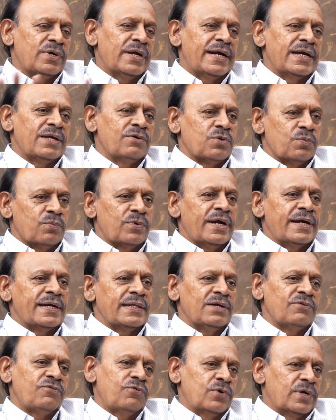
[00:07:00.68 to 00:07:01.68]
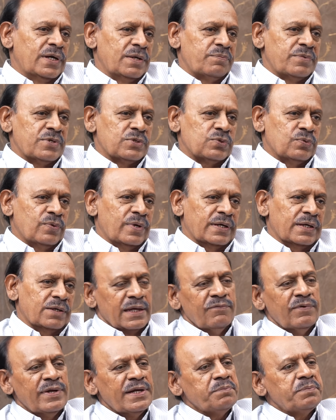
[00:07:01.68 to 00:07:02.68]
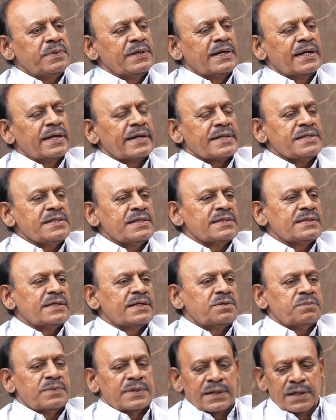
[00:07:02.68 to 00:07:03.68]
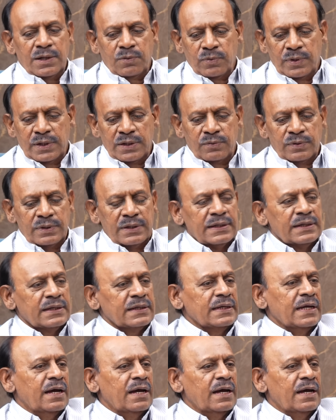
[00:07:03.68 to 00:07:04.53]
முன்னாடி ஒரு முன்னாடி தான் ஃபோனில் பேசுவாங்க இவர் எப்படின்னா ரஜினி சார் எப்படின்னா அவங்களுக்கு வந்து